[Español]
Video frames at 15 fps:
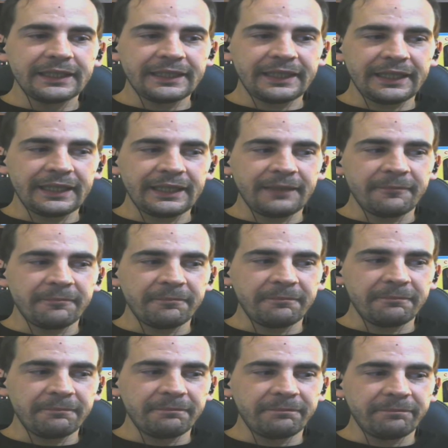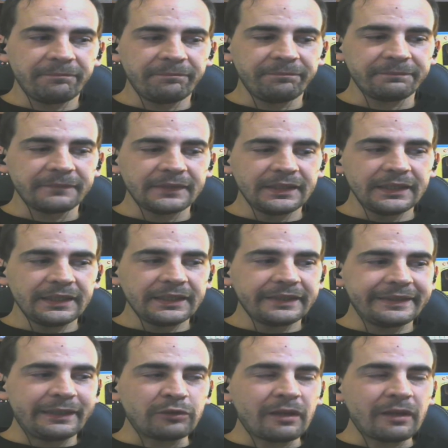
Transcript: mm, de,